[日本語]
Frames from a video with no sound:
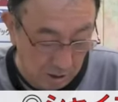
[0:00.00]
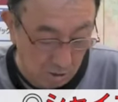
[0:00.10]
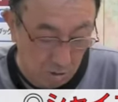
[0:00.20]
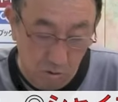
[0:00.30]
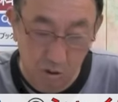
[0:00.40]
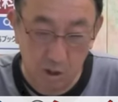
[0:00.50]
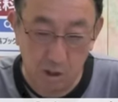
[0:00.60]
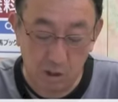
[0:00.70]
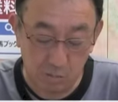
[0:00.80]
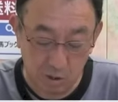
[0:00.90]
そのロスさえ
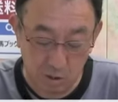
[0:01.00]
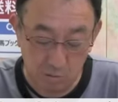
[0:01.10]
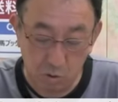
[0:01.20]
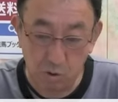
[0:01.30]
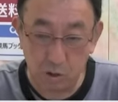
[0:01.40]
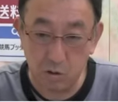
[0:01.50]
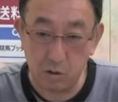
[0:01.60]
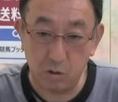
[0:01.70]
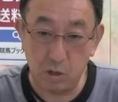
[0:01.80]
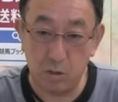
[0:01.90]
なければもっと際
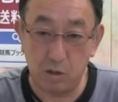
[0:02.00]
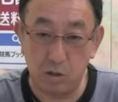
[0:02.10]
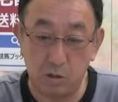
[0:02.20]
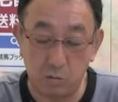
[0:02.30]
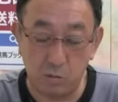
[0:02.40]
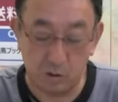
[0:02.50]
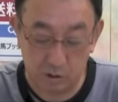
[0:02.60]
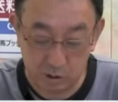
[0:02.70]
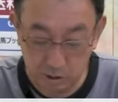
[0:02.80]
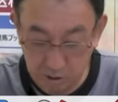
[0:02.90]
どい競馬ができたと思いま
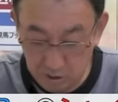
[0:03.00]
す。